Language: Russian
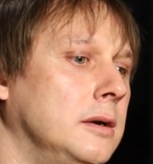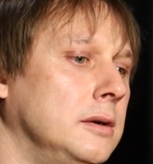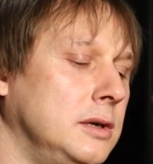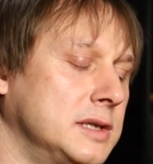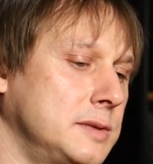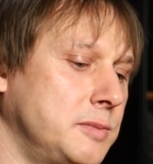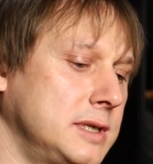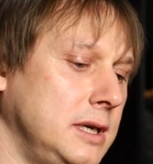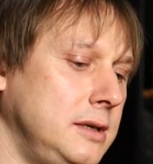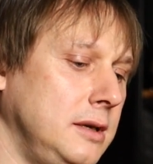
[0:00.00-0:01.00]
э,
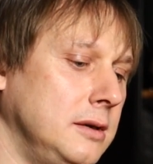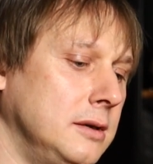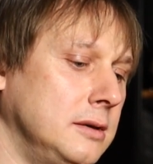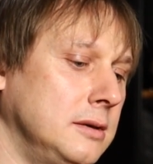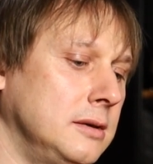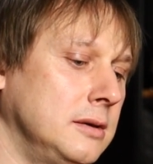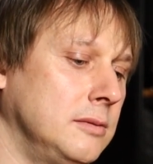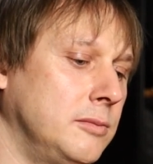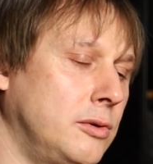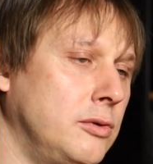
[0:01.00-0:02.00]
газоспасатель
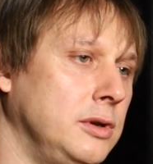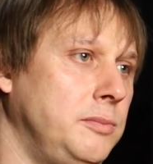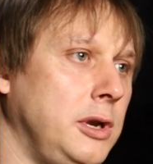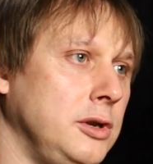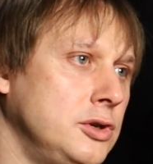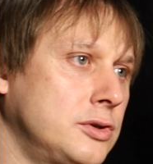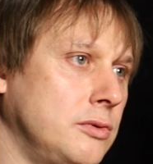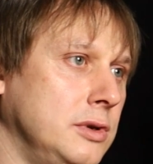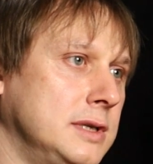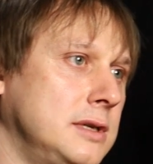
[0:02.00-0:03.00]
проходит
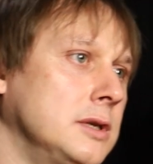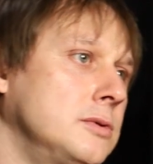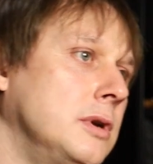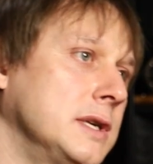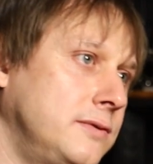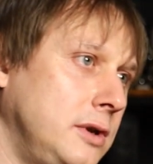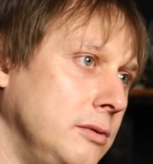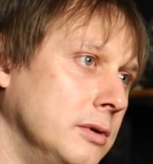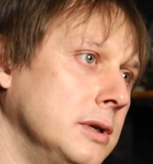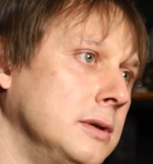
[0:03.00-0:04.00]
периодическую аттестацию раз в три
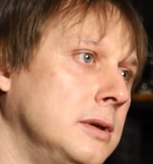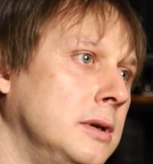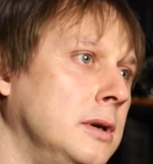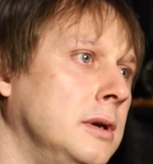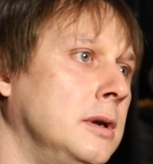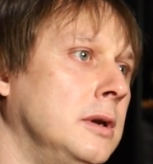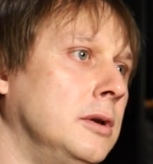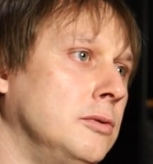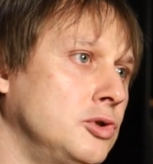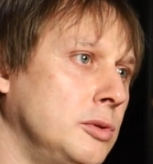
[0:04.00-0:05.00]
года,
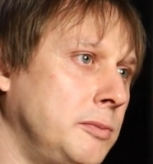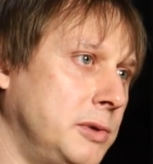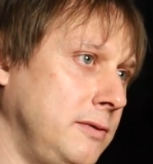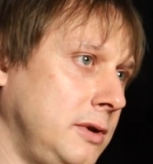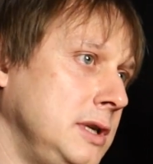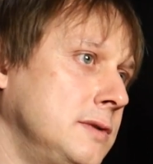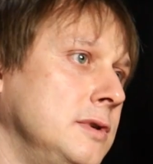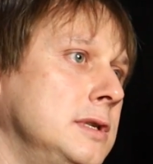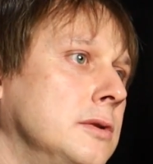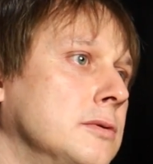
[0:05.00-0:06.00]
ну, чтобы подтвердить
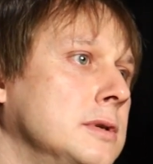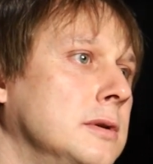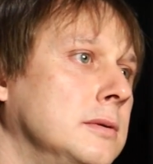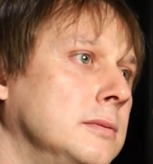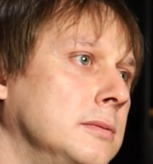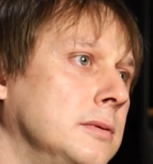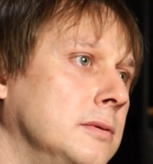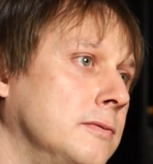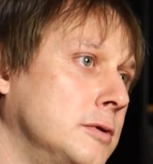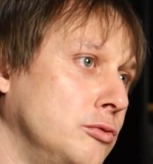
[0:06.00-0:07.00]
свой статус.
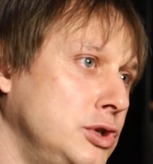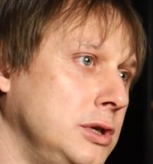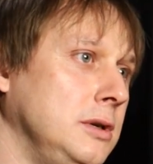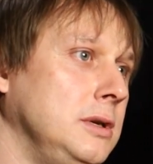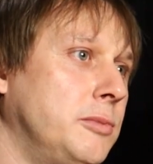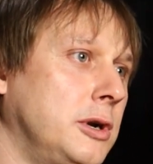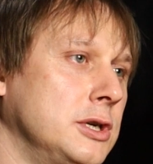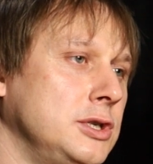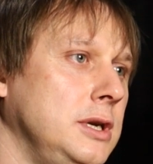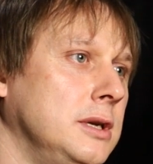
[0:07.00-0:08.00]
В случае
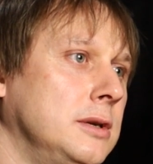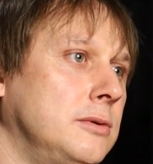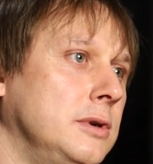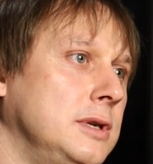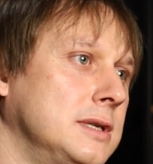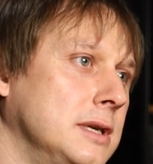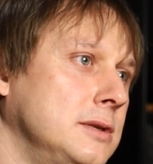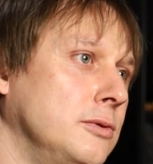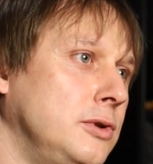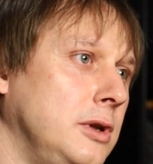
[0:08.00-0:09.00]
непрохождения такой
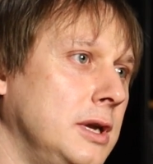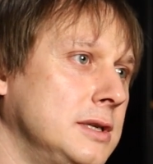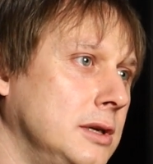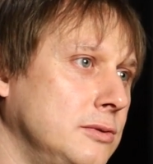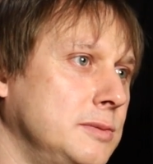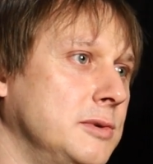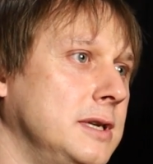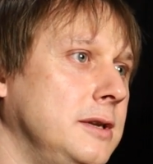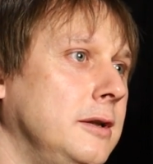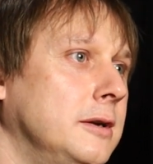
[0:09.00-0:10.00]
аттестации он теряет статус
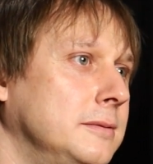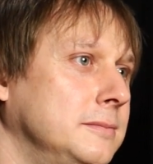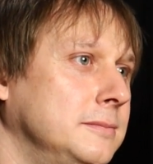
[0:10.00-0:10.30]
спасателя.